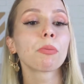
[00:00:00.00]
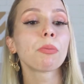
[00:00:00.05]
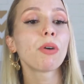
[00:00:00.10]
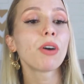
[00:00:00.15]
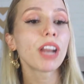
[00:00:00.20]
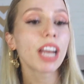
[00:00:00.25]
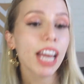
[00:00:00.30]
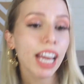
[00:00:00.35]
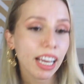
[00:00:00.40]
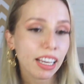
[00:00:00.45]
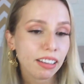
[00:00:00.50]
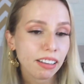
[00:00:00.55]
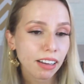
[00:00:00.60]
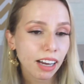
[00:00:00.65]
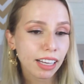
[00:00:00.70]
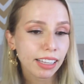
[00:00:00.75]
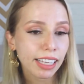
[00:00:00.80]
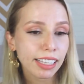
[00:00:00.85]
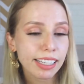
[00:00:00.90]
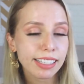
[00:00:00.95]
Porém,
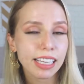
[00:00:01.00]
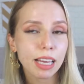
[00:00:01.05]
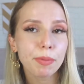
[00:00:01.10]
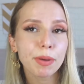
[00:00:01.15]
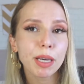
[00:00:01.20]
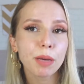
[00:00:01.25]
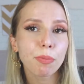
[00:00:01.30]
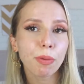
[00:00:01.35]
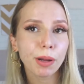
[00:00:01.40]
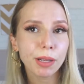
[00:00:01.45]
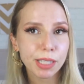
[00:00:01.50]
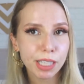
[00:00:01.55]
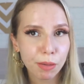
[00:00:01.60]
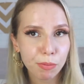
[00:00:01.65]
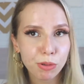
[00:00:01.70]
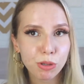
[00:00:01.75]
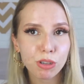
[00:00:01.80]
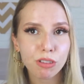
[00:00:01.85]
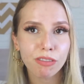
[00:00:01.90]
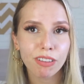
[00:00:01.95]
até se sabe que pode se
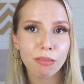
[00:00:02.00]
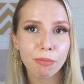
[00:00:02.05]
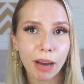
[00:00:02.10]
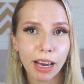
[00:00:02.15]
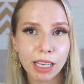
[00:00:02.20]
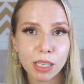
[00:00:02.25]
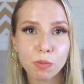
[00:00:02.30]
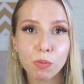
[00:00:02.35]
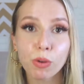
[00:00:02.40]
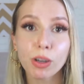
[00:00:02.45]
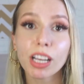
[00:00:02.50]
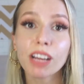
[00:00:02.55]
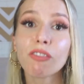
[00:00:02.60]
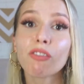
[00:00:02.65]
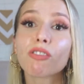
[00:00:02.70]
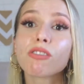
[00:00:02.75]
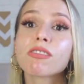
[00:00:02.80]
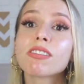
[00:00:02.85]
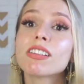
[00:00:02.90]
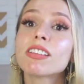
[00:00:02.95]
absorver mais,
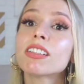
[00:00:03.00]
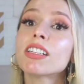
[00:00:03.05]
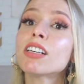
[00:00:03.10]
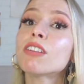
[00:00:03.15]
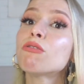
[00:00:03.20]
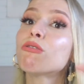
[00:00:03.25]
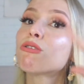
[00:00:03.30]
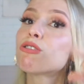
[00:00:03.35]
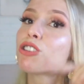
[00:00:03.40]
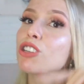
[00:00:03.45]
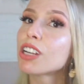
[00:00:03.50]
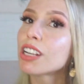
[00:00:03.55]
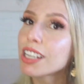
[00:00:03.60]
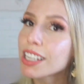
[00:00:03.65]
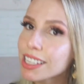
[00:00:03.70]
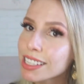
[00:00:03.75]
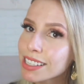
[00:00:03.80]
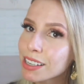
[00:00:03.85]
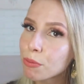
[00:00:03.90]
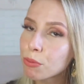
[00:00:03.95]
porém você não
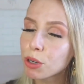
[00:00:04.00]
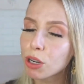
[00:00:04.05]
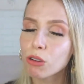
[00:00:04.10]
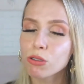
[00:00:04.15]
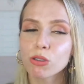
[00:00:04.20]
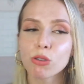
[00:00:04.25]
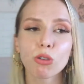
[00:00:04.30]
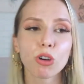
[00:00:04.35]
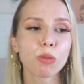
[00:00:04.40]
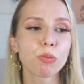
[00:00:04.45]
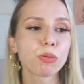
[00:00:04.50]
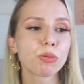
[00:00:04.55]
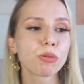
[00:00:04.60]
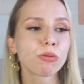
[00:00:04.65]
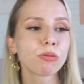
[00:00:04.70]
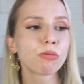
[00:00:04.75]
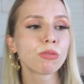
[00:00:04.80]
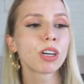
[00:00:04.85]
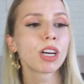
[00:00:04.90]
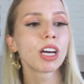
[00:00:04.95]
utiliza, porque o seu corpo
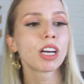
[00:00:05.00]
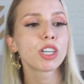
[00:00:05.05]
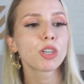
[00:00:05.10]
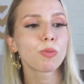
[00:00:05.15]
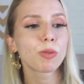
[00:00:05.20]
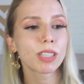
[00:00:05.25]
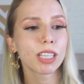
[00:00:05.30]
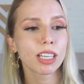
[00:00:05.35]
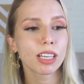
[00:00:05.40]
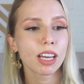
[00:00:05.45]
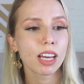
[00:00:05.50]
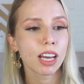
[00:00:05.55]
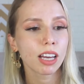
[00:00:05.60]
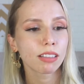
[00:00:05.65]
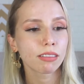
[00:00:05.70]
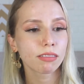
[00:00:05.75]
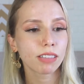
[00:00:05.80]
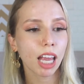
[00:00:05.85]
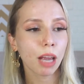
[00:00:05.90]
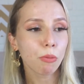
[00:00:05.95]
não. Tipo assim,
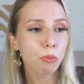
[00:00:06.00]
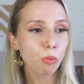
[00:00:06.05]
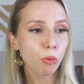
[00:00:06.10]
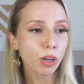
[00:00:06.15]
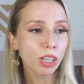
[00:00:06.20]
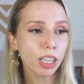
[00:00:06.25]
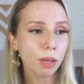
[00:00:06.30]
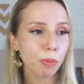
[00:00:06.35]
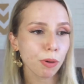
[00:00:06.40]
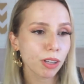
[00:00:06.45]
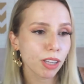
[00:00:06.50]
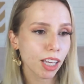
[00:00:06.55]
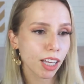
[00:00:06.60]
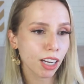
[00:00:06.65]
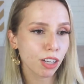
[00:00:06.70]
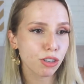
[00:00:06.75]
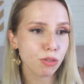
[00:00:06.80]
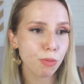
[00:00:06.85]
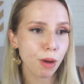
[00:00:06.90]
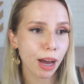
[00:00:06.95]
tem muita
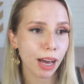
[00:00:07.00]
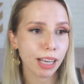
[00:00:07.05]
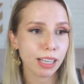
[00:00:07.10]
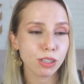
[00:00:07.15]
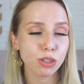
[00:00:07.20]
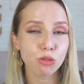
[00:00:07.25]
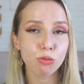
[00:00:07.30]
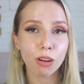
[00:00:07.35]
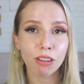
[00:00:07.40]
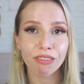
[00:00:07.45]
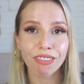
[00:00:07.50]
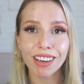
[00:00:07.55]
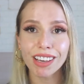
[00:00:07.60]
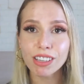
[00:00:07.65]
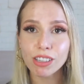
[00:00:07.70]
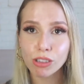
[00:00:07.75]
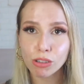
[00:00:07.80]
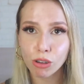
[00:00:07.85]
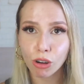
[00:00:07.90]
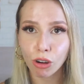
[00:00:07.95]
proteína demais de uma
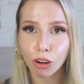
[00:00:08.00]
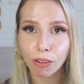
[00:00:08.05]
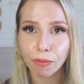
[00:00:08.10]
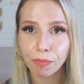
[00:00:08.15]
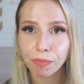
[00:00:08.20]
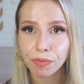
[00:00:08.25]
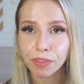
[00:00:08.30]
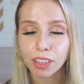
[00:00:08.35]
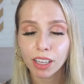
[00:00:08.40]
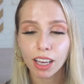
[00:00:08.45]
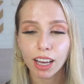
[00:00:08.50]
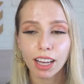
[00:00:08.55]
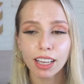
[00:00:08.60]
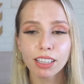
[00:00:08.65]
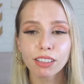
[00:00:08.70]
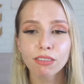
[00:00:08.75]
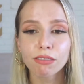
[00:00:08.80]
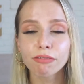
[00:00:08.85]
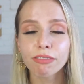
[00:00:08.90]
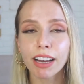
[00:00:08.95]
vez só
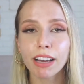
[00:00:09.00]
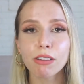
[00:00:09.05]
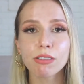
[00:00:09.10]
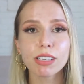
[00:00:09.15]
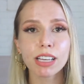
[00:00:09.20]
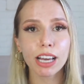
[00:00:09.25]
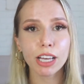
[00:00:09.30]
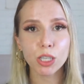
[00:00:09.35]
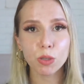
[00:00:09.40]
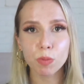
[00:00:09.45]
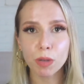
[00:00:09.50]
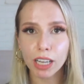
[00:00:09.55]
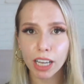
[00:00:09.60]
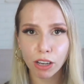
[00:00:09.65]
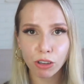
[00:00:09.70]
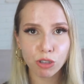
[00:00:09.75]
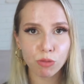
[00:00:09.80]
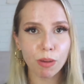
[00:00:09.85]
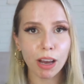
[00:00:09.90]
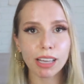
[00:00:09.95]
ele não vai usar isso para
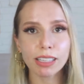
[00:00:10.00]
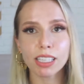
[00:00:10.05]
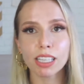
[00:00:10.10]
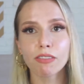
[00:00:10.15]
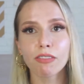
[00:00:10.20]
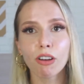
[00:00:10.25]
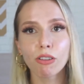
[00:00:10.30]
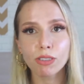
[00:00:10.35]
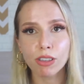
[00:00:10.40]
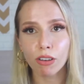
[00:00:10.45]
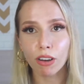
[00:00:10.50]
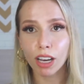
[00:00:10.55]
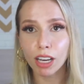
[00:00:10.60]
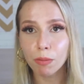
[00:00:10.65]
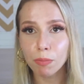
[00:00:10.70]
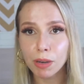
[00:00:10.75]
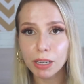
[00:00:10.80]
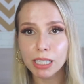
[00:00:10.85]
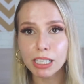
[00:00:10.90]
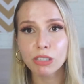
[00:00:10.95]
ganho de massa, ele vai usar o que
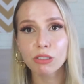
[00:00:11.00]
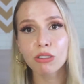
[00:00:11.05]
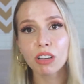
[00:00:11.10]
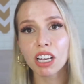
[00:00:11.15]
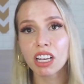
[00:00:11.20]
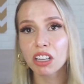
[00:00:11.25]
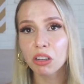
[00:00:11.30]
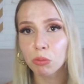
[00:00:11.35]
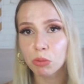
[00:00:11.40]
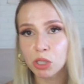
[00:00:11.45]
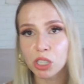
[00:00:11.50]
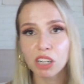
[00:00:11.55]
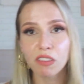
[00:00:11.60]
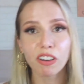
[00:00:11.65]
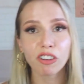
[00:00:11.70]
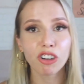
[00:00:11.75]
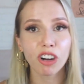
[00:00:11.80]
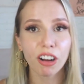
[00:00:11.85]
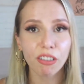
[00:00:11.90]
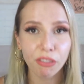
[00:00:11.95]
ele precisa e o que ele não precisa ele
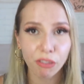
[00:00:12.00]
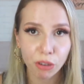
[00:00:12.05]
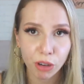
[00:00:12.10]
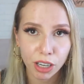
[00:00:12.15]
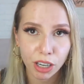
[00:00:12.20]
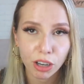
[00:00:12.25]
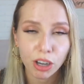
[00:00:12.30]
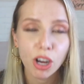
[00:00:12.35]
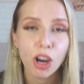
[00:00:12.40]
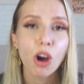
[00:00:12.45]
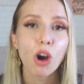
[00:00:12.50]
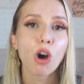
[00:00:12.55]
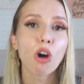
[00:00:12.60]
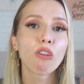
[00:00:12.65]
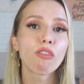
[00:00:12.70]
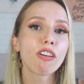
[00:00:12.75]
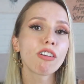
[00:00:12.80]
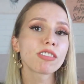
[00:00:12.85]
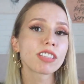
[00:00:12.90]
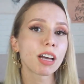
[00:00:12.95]
vai jogar fora,
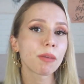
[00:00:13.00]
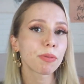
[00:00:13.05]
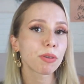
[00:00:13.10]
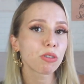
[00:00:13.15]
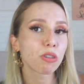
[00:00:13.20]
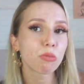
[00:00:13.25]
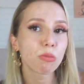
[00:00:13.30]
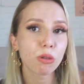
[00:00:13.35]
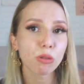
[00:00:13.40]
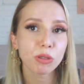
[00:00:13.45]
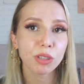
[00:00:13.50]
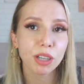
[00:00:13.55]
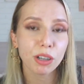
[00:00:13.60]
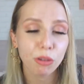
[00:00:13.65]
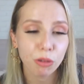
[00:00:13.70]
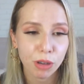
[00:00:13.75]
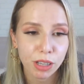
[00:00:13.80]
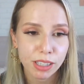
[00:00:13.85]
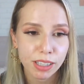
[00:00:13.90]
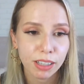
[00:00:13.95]
ou vai usar para alguma outra
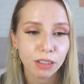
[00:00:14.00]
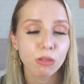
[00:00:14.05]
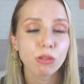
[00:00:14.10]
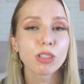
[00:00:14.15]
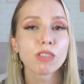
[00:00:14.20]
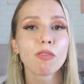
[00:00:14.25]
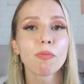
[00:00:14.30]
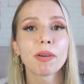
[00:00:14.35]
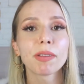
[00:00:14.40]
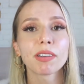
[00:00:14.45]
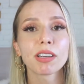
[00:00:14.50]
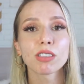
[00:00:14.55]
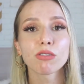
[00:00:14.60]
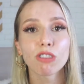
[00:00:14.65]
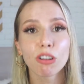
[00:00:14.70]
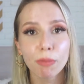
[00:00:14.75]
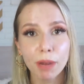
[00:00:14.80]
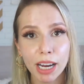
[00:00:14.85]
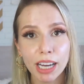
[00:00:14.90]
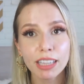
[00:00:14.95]
coisa, inclusive para
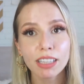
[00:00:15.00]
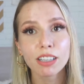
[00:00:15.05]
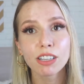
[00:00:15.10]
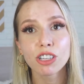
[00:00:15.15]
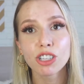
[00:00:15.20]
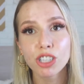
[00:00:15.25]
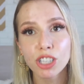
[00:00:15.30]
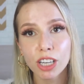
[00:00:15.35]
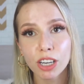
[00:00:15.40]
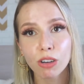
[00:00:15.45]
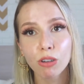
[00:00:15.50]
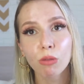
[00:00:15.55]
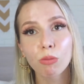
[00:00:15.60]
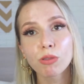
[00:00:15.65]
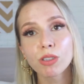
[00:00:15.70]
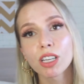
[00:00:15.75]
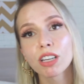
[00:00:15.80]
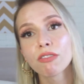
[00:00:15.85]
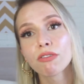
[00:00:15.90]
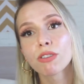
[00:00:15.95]
transformar em energia
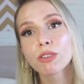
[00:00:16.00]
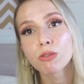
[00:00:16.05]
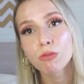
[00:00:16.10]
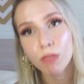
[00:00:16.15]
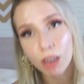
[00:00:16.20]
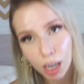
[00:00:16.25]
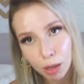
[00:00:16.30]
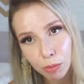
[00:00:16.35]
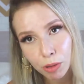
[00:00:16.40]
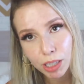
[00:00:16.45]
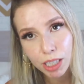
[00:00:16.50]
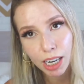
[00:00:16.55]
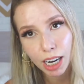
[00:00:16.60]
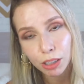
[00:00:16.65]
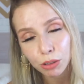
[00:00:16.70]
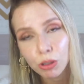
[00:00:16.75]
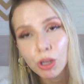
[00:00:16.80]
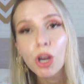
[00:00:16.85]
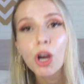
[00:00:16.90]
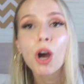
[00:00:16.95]
como se ele fosse um
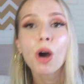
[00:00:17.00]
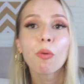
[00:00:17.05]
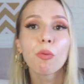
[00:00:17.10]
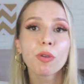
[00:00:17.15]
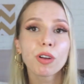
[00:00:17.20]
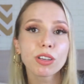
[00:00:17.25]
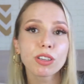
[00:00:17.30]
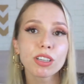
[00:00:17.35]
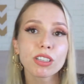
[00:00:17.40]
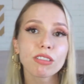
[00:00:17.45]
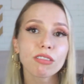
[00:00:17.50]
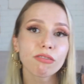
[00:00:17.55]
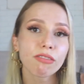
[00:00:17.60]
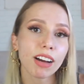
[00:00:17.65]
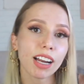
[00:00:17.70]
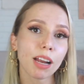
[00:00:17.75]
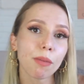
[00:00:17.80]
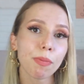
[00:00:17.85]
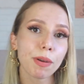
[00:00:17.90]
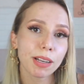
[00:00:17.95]
carboidrato. Por isso que não
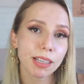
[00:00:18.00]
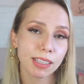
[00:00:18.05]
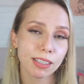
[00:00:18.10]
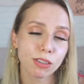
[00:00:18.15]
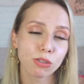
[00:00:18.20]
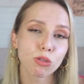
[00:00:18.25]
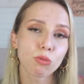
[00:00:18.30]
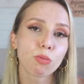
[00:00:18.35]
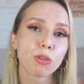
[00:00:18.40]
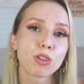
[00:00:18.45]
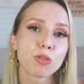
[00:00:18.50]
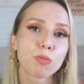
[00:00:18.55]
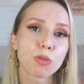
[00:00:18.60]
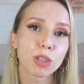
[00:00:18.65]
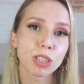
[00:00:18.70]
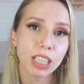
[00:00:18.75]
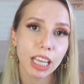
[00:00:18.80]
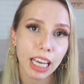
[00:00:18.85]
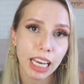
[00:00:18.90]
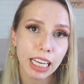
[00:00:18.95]
vale a pena se entupir de
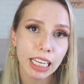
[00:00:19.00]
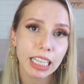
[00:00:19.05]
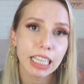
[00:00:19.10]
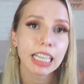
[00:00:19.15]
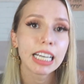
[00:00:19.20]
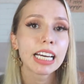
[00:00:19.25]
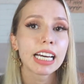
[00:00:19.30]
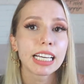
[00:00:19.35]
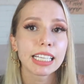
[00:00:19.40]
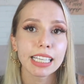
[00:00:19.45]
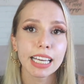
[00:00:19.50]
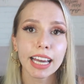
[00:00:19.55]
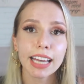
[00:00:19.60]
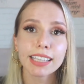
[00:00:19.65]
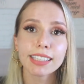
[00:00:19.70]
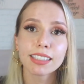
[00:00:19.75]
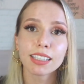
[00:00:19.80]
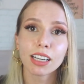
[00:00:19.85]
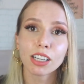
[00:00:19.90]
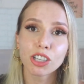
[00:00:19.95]
proteína, se
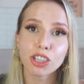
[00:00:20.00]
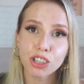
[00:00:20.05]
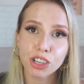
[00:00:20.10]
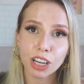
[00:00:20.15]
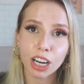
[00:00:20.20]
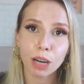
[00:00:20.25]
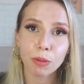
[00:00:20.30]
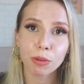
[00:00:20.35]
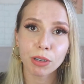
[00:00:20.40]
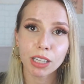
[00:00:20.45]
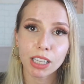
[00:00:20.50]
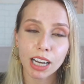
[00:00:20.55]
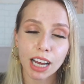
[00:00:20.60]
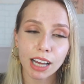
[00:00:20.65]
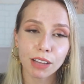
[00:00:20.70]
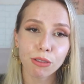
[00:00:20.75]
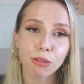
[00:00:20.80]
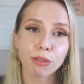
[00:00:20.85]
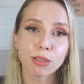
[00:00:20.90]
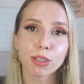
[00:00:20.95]
restringir de
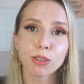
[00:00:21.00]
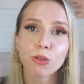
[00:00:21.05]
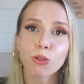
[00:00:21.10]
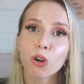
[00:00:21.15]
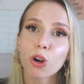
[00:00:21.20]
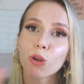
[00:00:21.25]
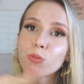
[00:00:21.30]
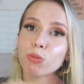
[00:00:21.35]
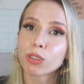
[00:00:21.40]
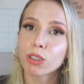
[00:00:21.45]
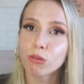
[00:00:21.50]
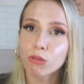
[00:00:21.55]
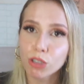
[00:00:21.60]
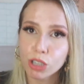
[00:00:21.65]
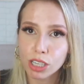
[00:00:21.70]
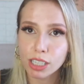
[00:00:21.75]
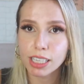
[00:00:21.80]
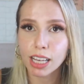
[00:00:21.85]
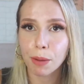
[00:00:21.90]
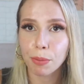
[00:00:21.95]
carboidrato, que se teu corpo não
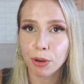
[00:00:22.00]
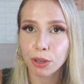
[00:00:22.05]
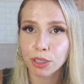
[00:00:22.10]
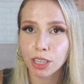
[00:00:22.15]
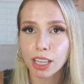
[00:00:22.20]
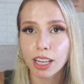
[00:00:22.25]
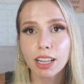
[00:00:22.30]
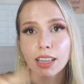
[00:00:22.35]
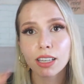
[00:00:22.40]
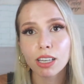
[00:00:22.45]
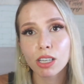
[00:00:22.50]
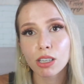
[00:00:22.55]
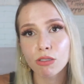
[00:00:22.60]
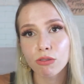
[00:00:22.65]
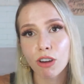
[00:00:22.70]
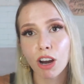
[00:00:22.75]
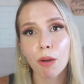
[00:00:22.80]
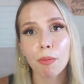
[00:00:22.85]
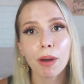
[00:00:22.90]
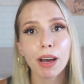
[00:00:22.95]
utilizar a proteína, ele
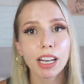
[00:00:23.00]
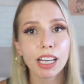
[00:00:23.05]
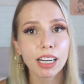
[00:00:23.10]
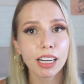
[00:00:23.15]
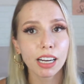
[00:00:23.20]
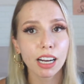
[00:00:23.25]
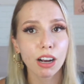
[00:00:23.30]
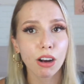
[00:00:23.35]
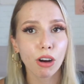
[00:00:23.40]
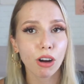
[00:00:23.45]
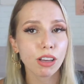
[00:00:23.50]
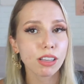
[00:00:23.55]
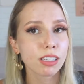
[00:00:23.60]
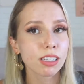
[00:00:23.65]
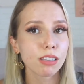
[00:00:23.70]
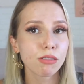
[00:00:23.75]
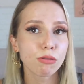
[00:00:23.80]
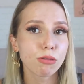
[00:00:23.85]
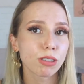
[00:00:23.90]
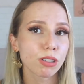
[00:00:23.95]
transforma ela em
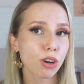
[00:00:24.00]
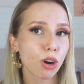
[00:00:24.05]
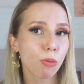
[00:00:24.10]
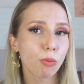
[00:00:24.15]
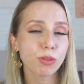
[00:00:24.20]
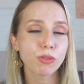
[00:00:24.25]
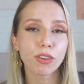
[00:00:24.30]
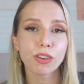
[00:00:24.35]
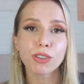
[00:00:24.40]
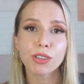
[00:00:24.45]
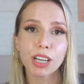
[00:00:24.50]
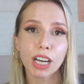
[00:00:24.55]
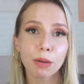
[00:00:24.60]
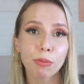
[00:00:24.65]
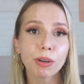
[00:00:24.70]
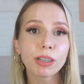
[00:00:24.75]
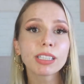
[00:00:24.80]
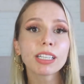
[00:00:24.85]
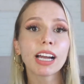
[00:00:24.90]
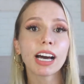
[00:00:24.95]
glicose e usa como se fosse
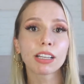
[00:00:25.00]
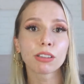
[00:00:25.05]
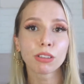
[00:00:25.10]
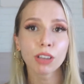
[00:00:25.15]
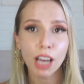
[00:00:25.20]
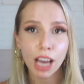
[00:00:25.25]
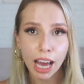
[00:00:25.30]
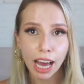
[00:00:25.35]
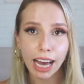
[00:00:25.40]
carboidrato.